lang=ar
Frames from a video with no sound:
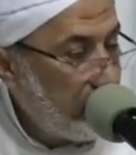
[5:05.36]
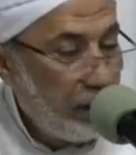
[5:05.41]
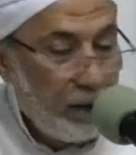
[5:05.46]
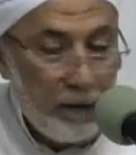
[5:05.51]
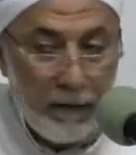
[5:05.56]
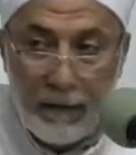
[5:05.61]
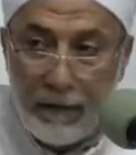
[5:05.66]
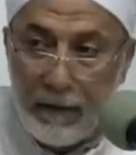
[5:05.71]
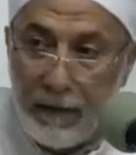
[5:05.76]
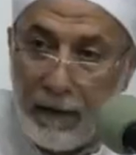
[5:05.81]

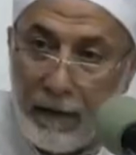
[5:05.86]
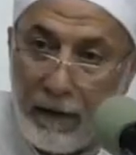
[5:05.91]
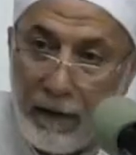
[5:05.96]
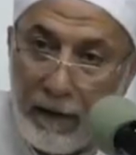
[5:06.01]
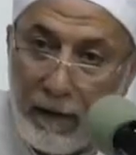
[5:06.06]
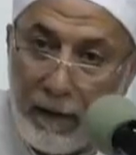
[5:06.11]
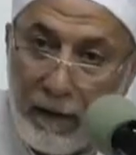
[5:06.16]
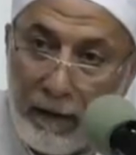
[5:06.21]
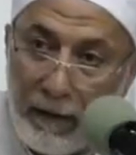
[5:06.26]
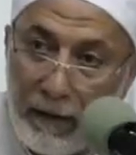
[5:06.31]

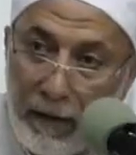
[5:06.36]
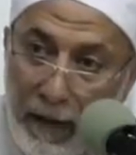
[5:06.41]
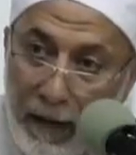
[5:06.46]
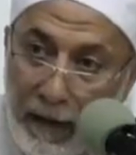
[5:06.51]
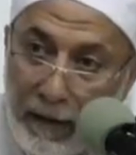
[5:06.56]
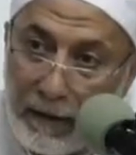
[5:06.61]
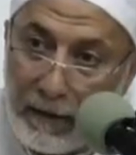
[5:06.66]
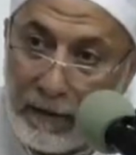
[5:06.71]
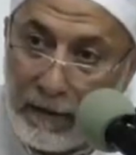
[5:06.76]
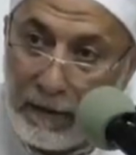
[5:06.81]

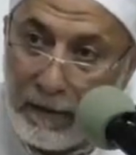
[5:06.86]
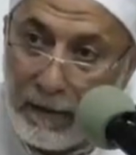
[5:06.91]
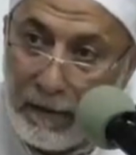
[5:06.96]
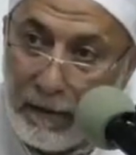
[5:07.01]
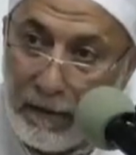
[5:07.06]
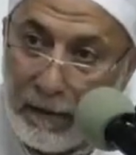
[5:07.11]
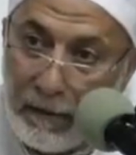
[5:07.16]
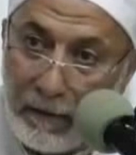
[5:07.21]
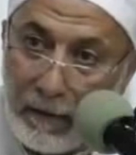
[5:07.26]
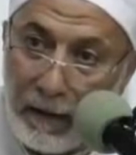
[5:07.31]
الناس
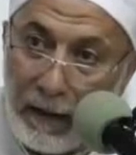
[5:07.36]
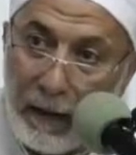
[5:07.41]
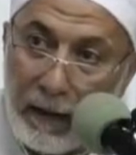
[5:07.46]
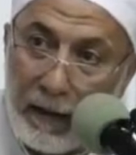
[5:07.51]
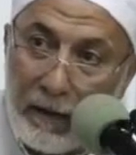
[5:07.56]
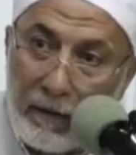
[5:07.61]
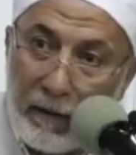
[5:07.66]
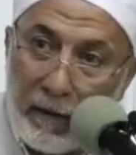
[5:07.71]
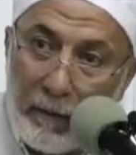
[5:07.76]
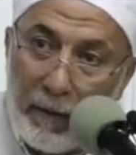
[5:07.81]
تلاقيه
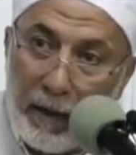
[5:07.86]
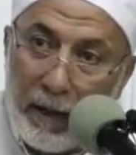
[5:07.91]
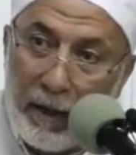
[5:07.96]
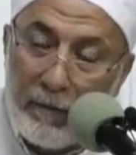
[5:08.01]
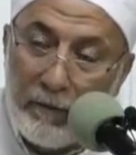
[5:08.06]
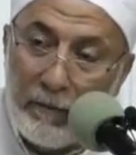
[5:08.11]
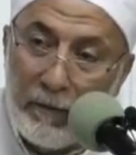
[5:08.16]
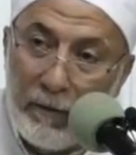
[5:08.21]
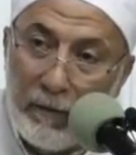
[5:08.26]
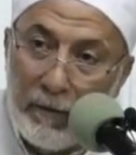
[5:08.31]
خطاب
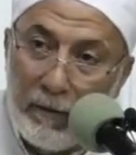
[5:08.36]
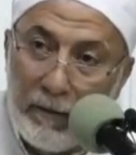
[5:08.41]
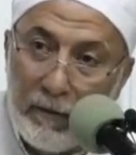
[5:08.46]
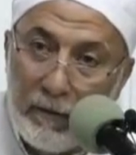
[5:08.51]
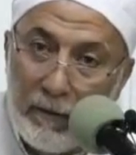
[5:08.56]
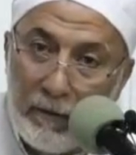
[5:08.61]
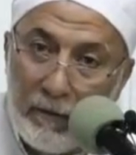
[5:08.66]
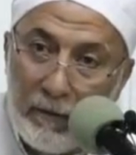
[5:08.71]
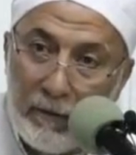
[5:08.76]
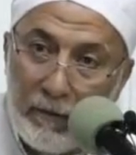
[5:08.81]
عام
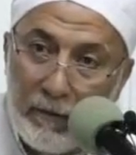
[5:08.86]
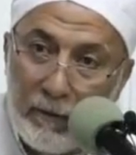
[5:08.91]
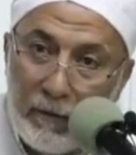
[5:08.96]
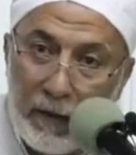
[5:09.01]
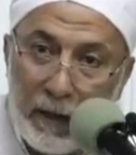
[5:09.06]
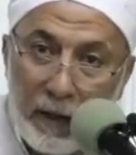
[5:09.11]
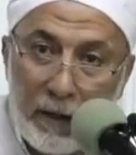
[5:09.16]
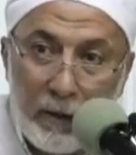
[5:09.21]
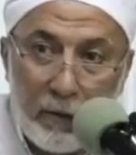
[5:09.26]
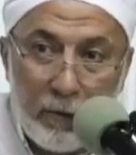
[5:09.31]

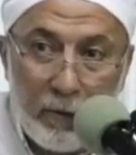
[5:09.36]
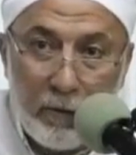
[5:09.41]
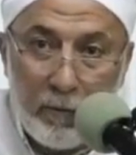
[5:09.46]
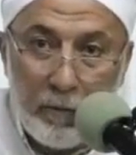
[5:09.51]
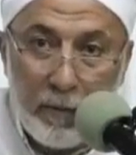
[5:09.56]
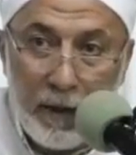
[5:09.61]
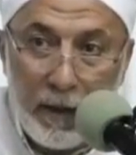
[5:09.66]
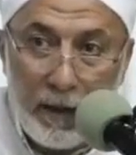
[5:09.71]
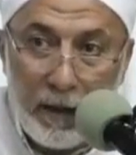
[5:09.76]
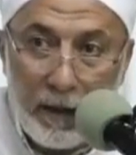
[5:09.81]
ولكن
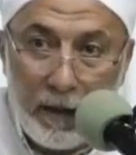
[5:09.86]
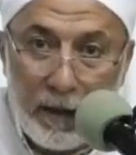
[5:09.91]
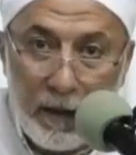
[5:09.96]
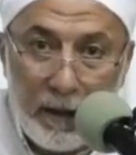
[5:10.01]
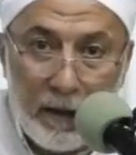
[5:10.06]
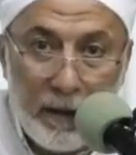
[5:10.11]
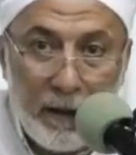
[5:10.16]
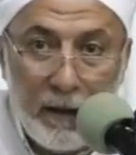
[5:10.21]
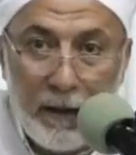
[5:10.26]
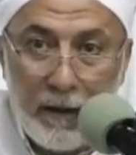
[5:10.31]
خد بالك
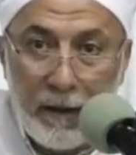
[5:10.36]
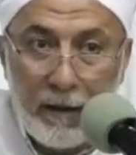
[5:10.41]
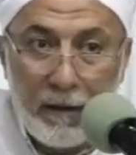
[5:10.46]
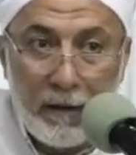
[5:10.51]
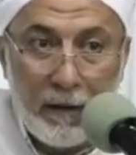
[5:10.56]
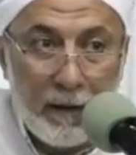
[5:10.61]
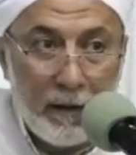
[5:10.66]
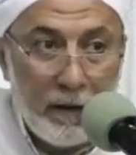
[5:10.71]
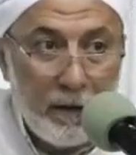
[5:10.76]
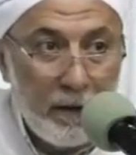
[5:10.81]
أنا ليا
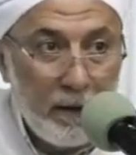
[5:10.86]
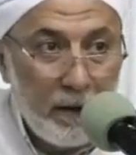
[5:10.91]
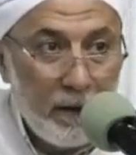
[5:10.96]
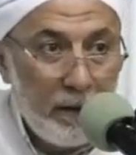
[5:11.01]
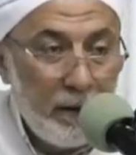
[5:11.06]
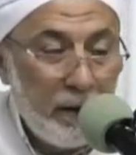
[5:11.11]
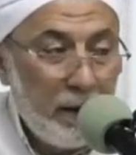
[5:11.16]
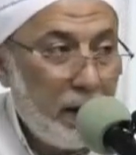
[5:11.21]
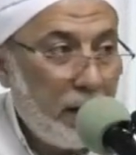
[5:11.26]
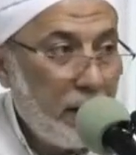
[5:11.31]
رأي
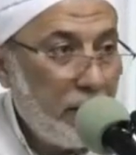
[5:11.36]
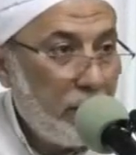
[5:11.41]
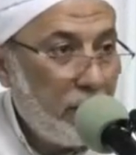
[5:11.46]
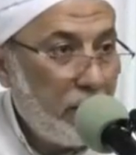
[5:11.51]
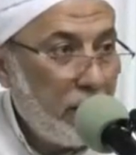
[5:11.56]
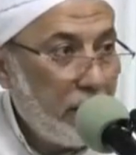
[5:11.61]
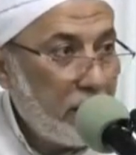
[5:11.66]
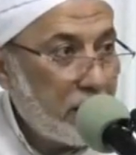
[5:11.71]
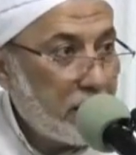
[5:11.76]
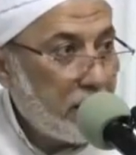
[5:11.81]
أن يا أيها
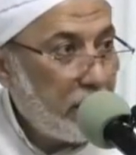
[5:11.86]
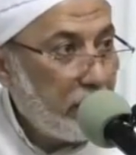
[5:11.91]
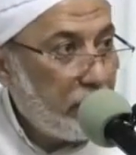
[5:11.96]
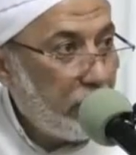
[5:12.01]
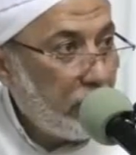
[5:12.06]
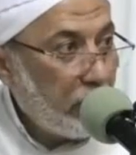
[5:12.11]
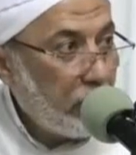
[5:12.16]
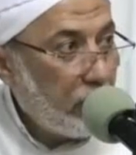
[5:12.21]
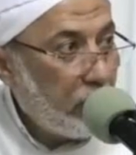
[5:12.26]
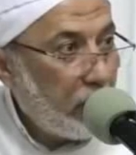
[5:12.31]
الإنسان
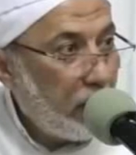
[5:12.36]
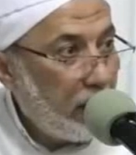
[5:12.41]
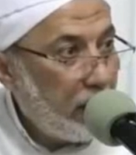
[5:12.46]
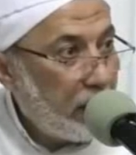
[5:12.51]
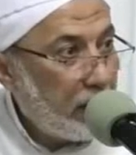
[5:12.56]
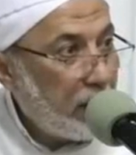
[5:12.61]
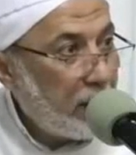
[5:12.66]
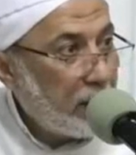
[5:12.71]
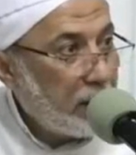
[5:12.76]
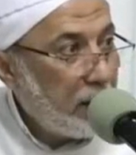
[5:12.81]
في القرآن
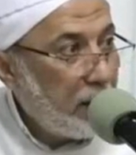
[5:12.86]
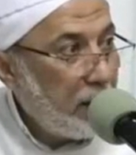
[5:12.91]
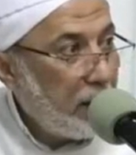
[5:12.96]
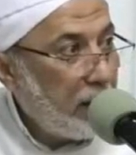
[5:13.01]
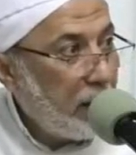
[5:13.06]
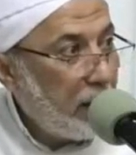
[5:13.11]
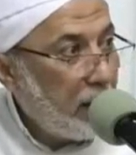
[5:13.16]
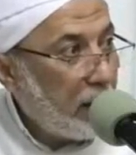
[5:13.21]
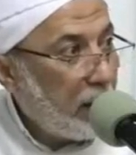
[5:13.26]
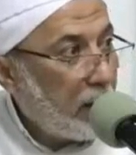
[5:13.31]
لا تأتي
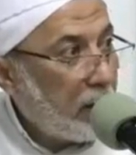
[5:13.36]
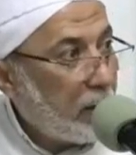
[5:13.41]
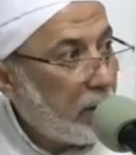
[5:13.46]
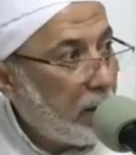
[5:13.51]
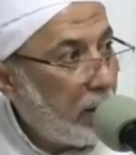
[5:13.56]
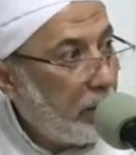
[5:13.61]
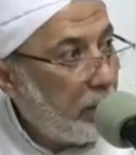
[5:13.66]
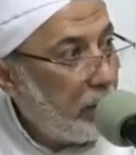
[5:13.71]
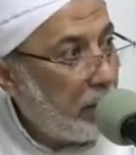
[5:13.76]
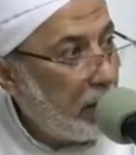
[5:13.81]
إلا
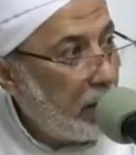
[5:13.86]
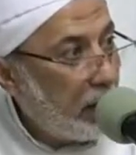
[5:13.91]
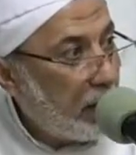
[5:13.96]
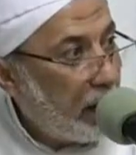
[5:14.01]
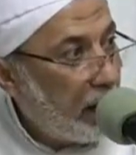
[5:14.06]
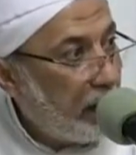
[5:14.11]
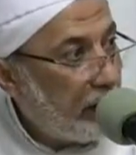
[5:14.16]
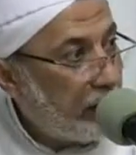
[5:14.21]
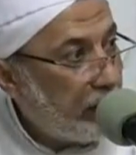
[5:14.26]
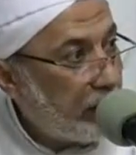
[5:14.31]
للخطاب
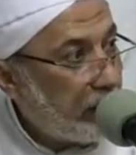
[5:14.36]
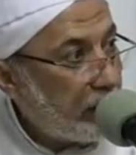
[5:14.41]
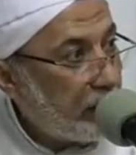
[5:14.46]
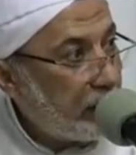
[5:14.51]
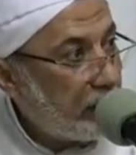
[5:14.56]
للكافر